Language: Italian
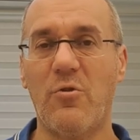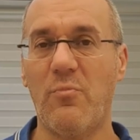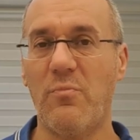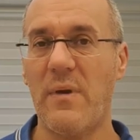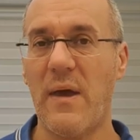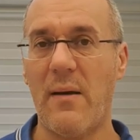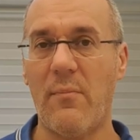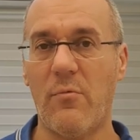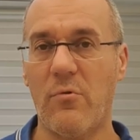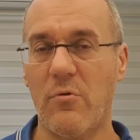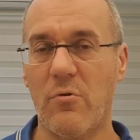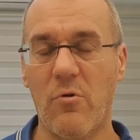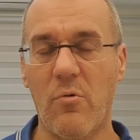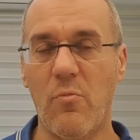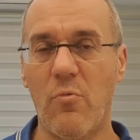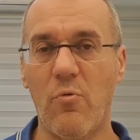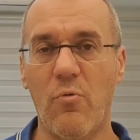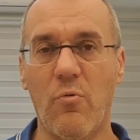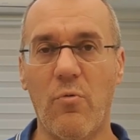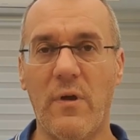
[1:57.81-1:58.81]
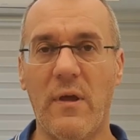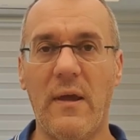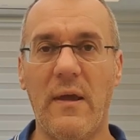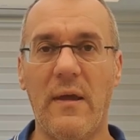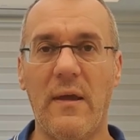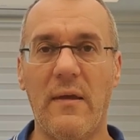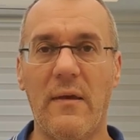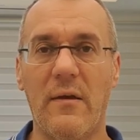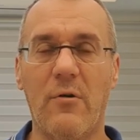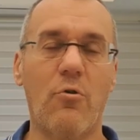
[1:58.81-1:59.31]
dobbiamo
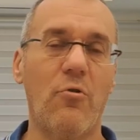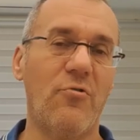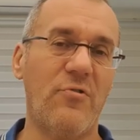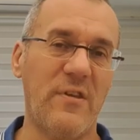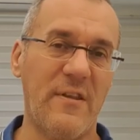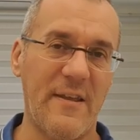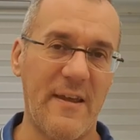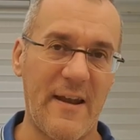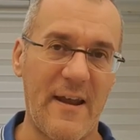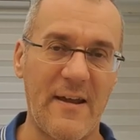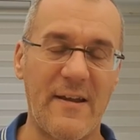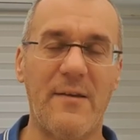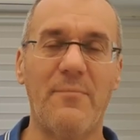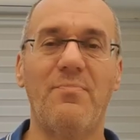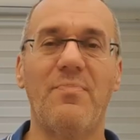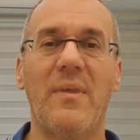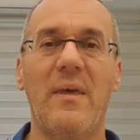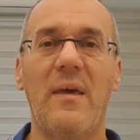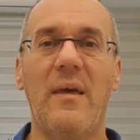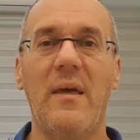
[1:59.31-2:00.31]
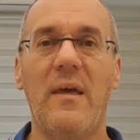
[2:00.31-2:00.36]
comunque considerare.